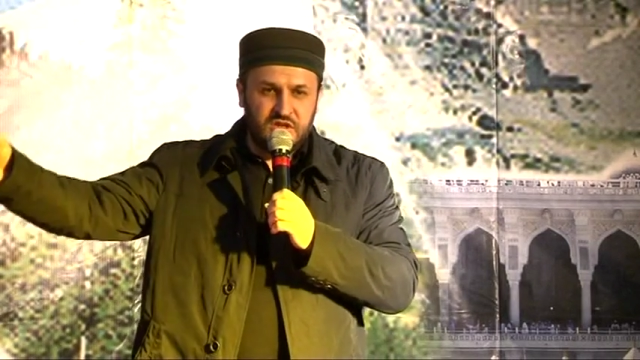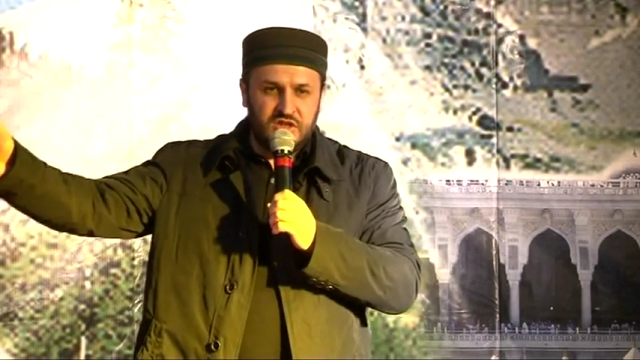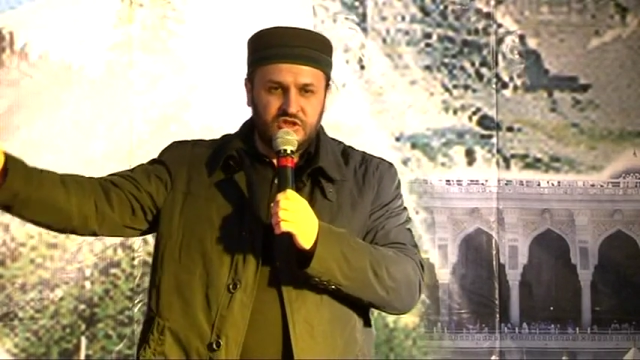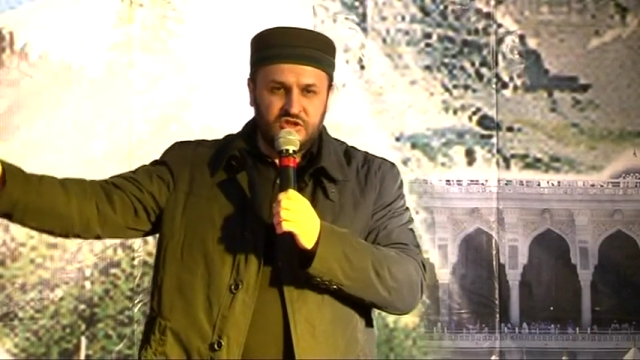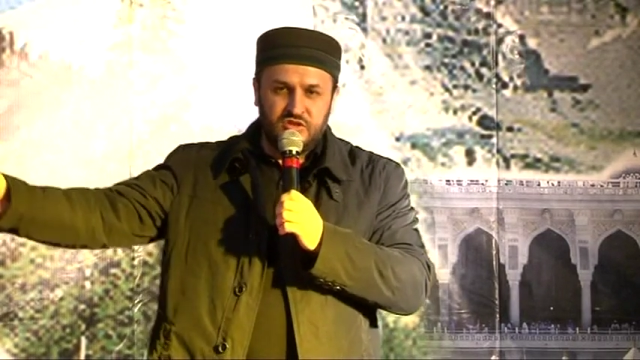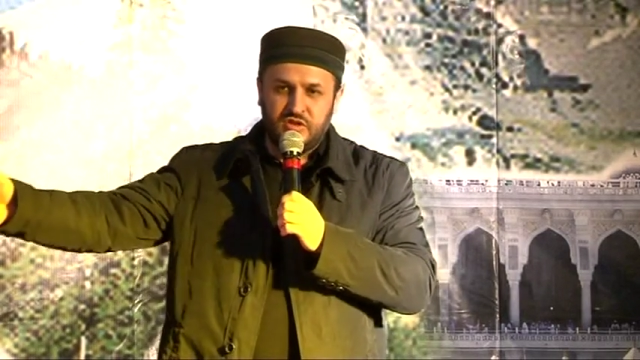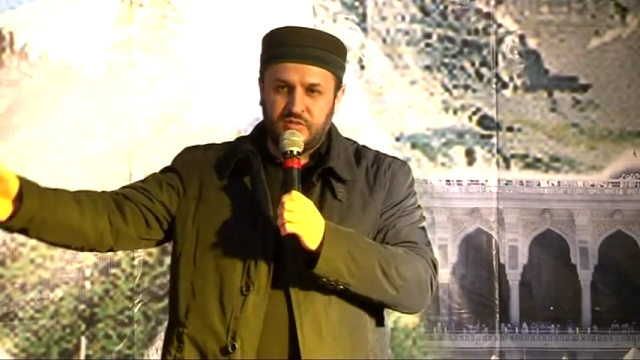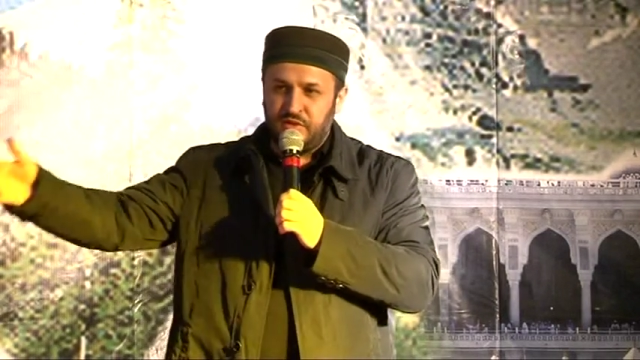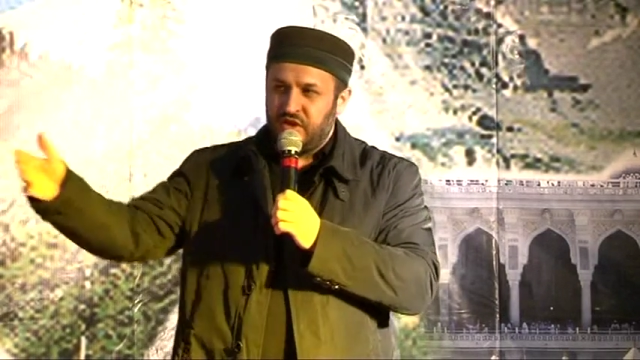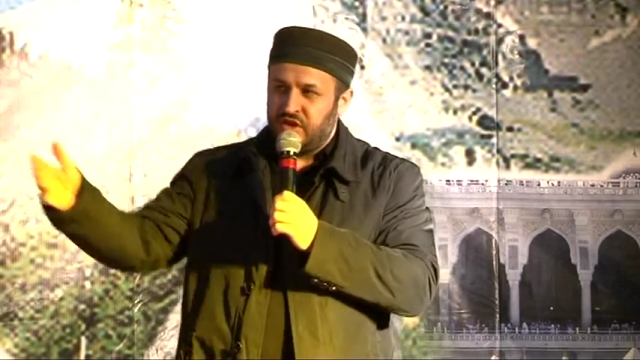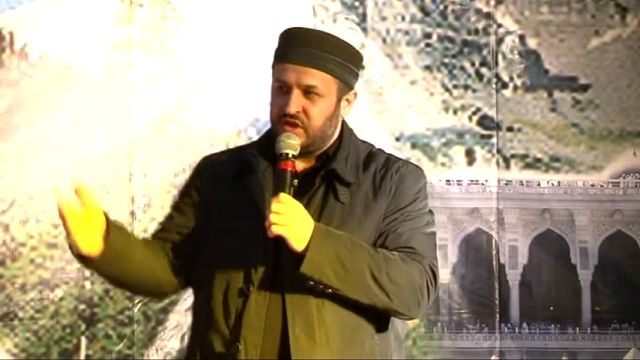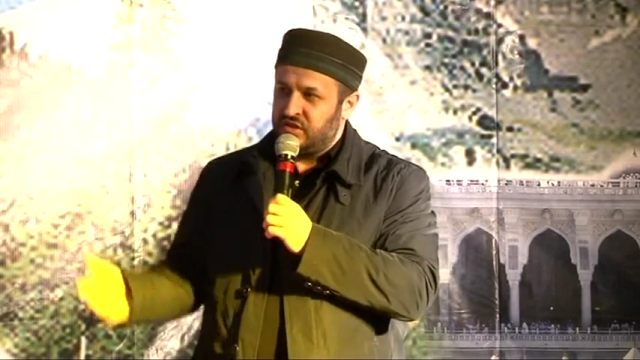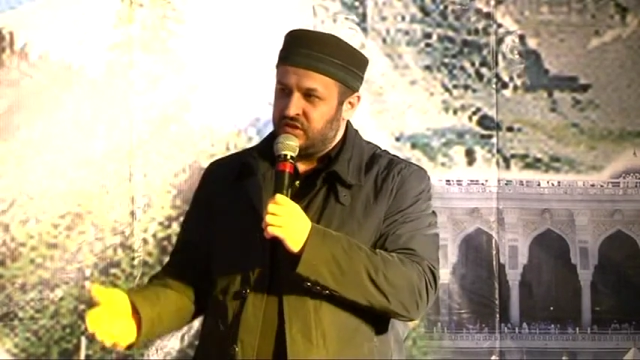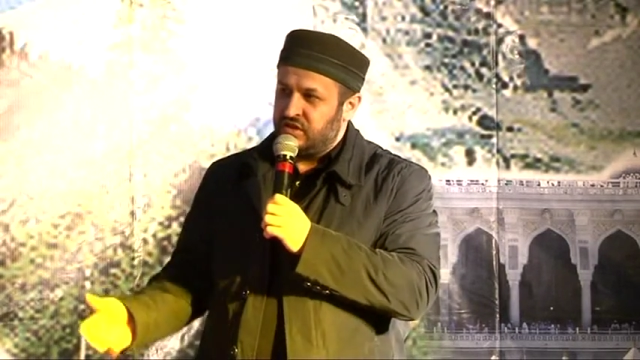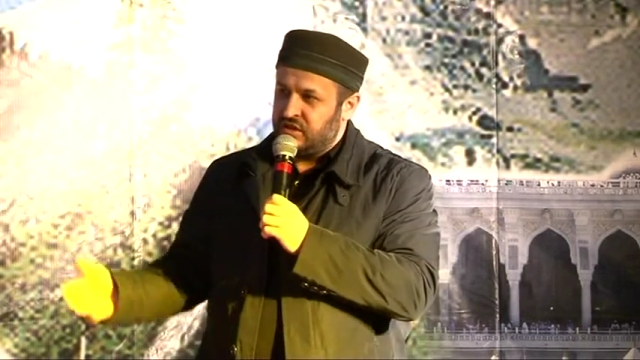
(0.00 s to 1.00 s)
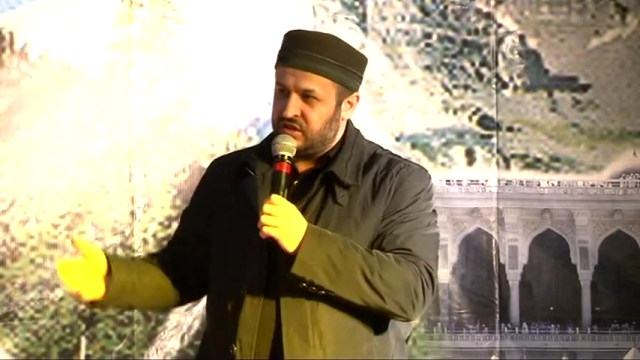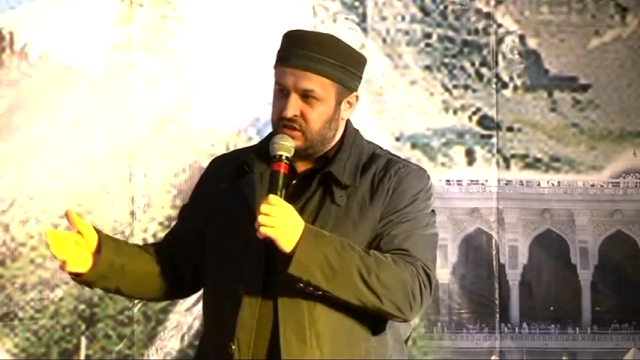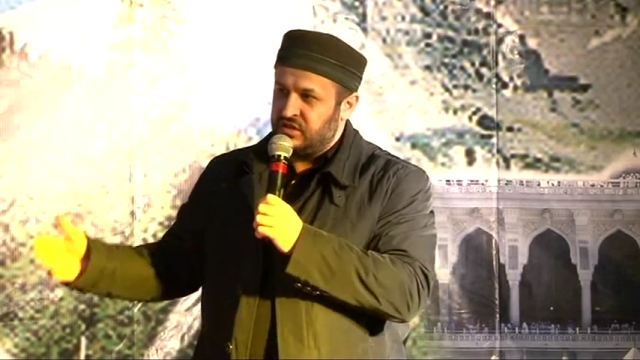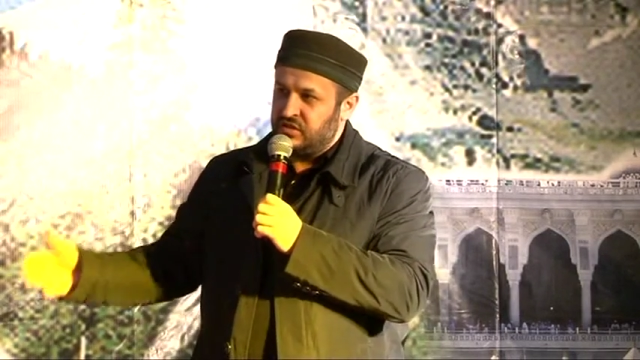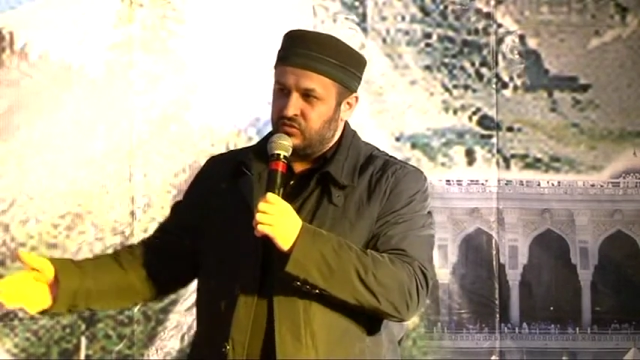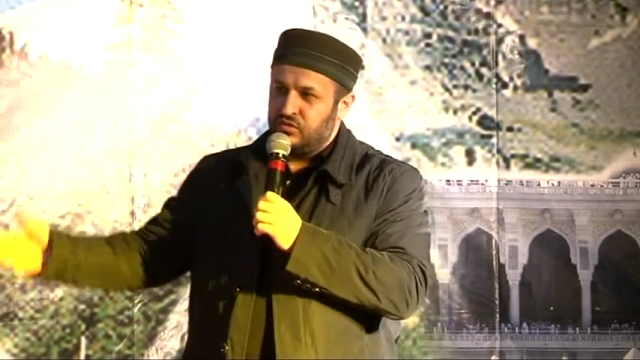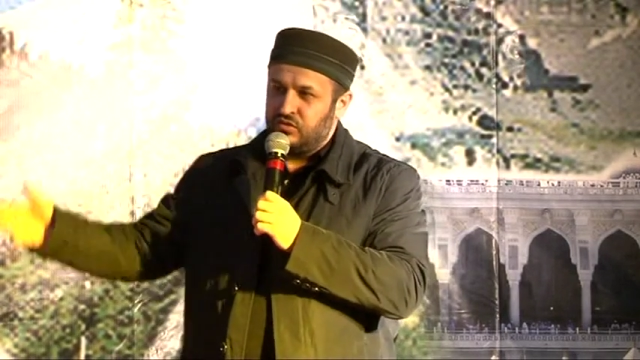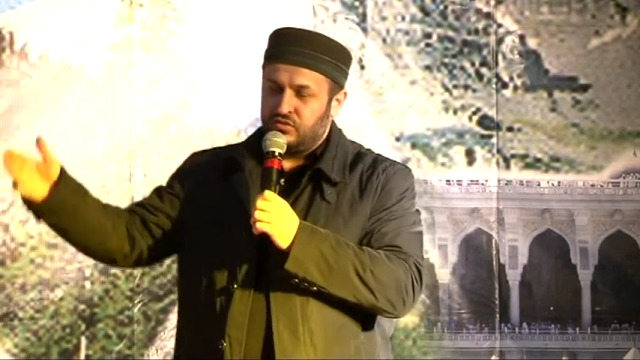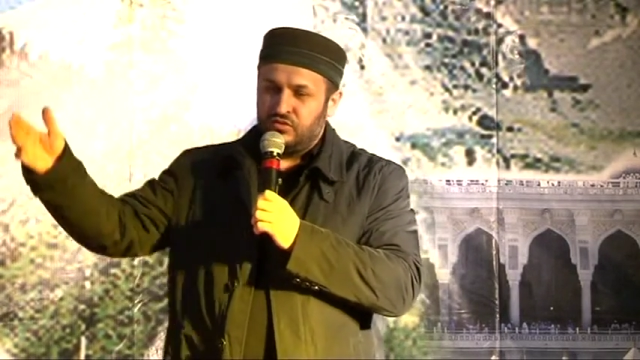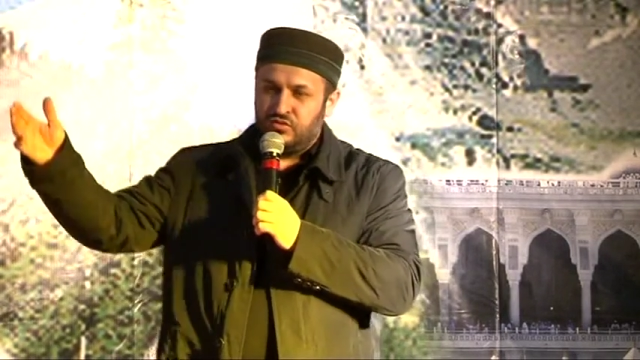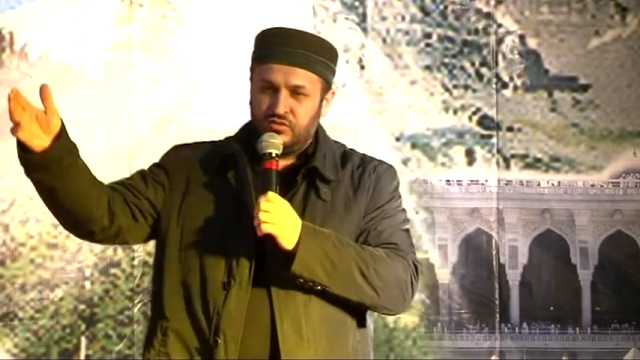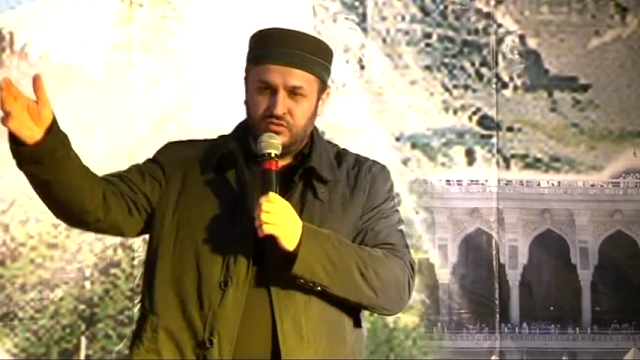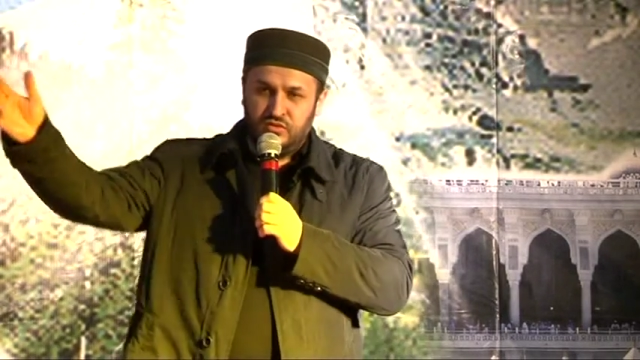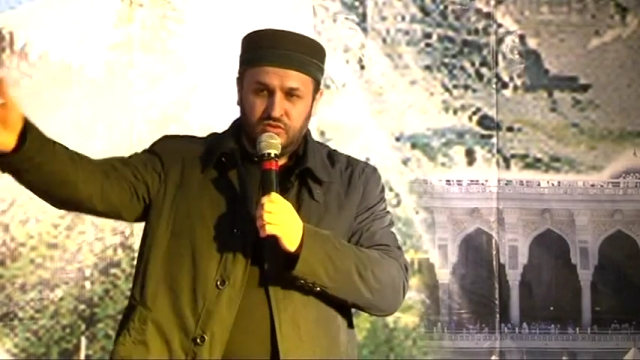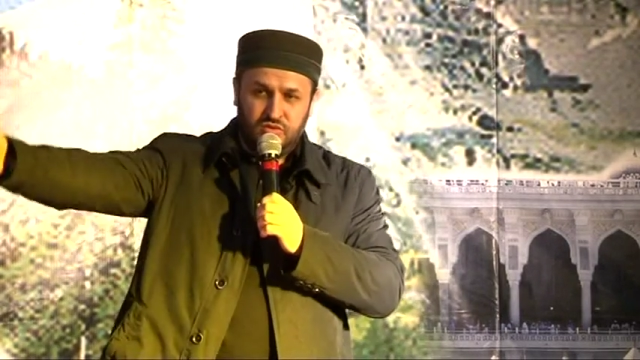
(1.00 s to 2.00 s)
этот человек переходил от одного
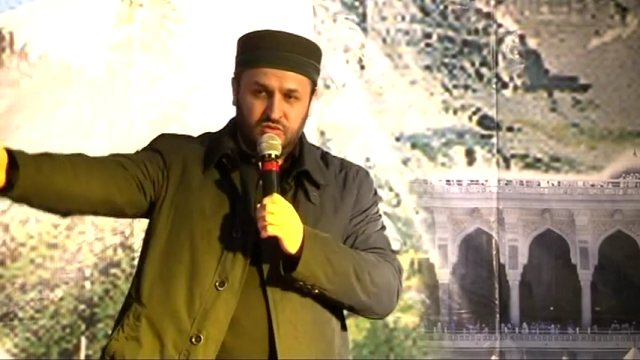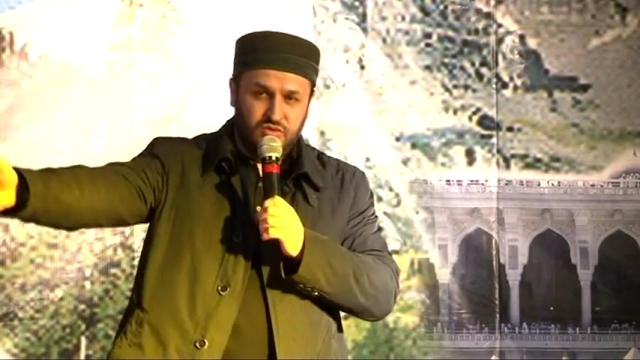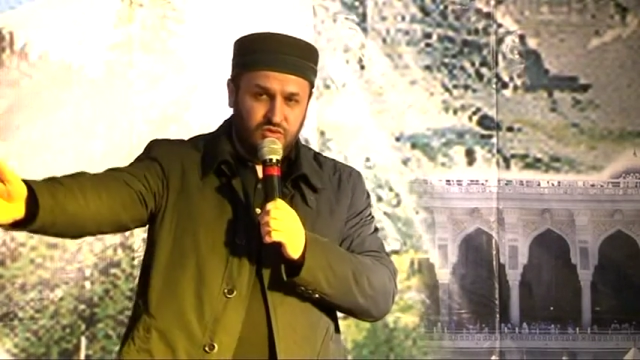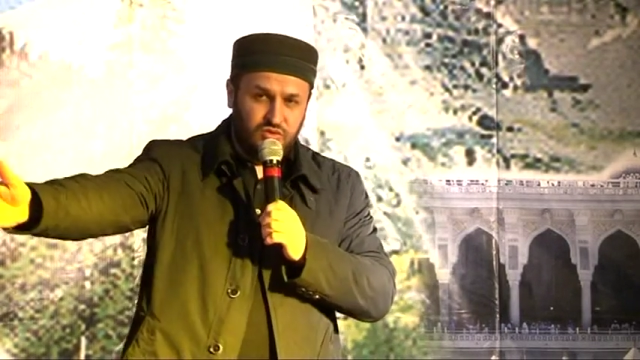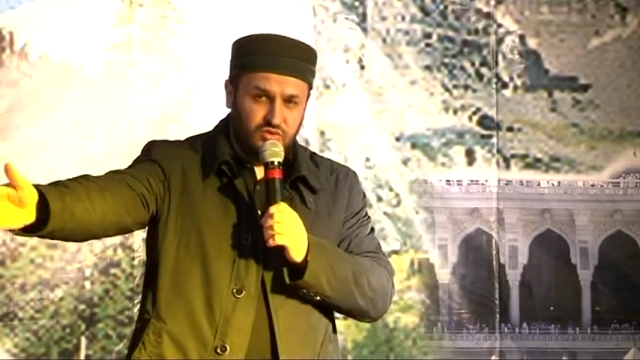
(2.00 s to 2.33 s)
к